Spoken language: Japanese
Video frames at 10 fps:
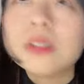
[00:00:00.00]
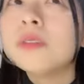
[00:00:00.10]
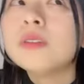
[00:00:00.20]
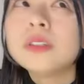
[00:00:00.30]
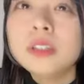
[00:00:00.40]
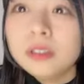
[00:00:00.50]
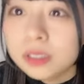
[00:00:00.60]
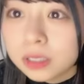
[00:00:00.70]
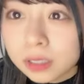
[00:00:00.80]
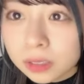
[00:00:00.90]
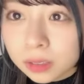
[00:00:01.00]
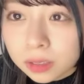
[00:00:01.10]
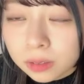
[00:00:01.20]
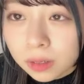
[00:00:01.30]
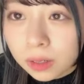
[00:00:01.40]
あの来てくださった
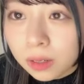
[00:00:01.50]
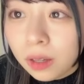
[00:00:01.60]
方は「